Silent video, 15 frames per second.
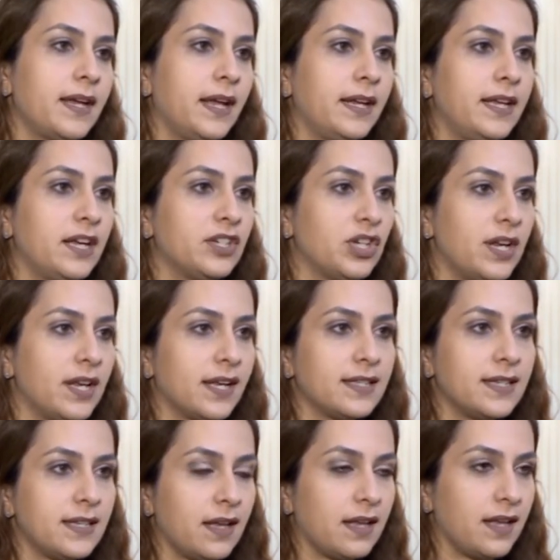يعني هي شريك
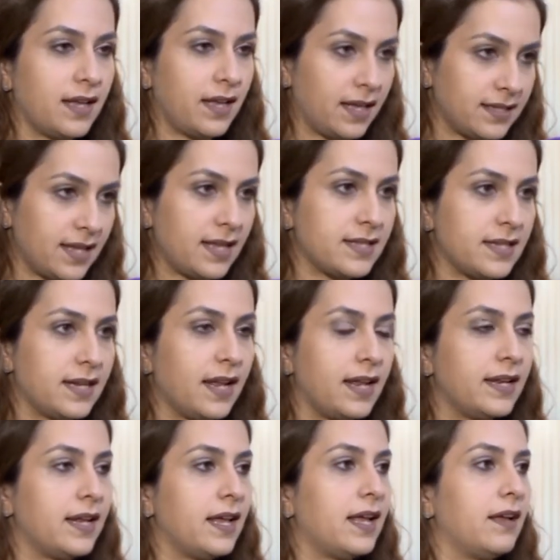آه، أساسي
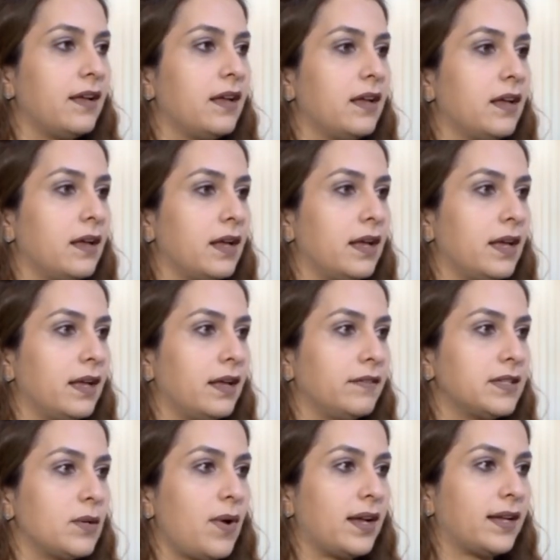لنا آه،
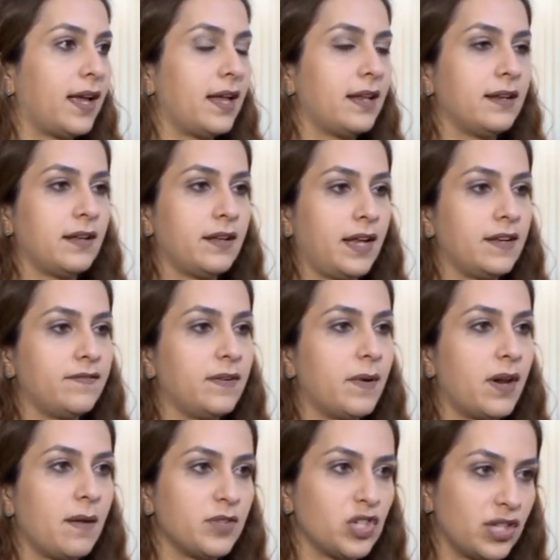آه، سواء كان يعني في
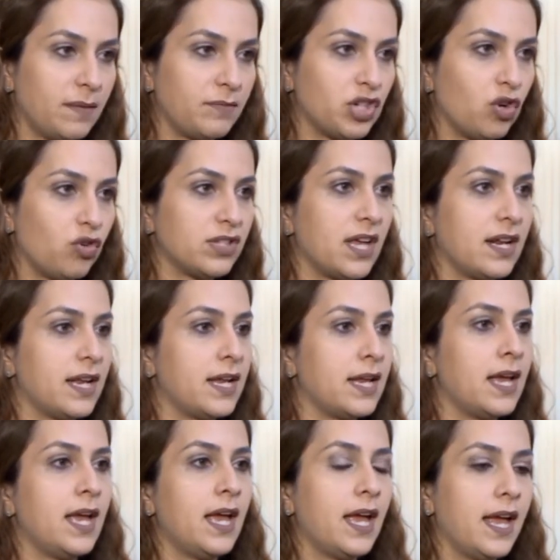برامج الدمج
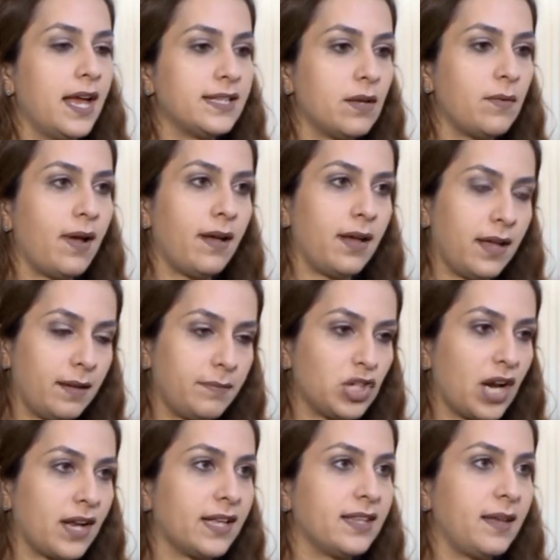الأسري سواء
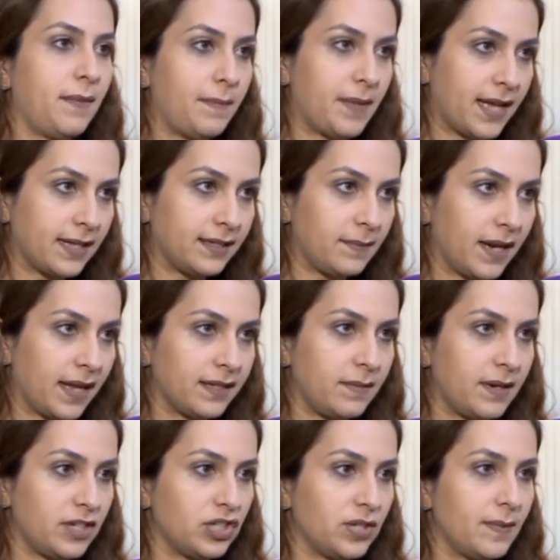بشراكتنا مع مكاتب
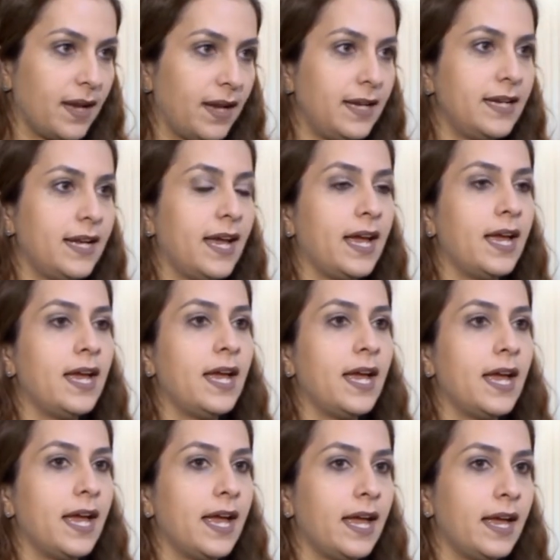الخدمة الاجتماعية
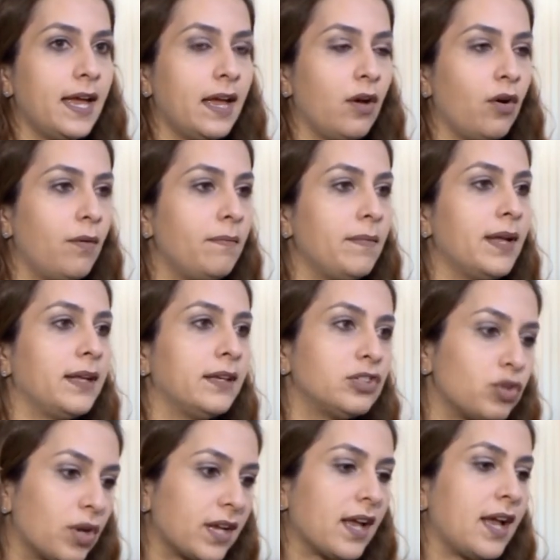هم
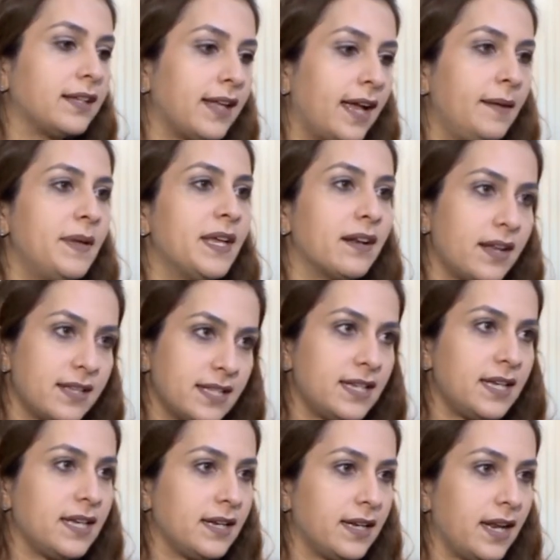شركاء داعمين
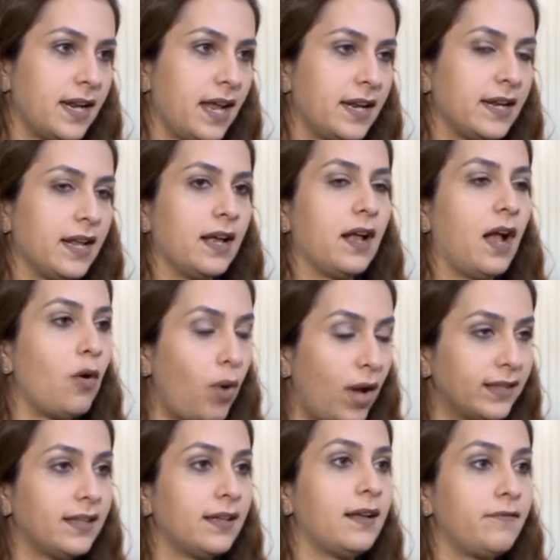رئيسيين لنا أو
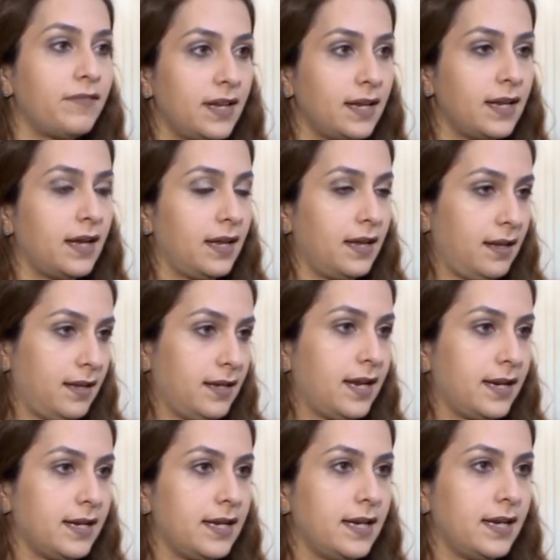حتى في
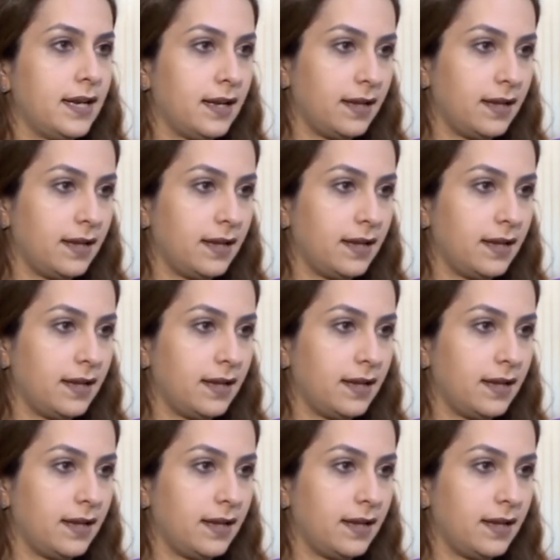يعني